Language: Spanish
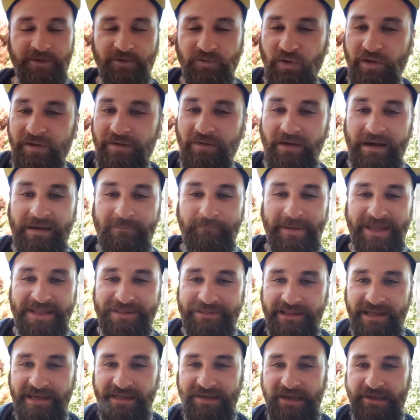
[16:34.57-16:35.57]

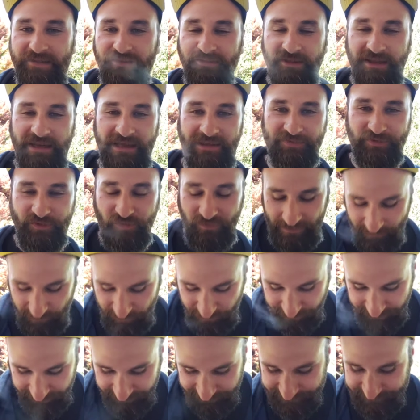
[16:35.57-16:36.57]
nuevamente agradecer a Anto
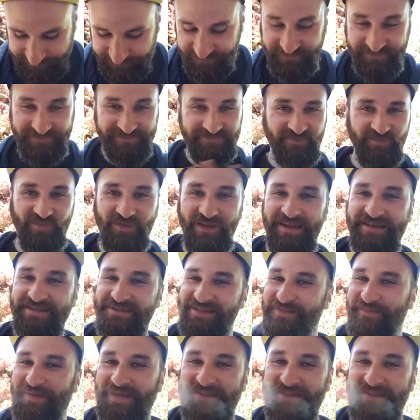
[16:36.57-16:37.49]
Vapor. Se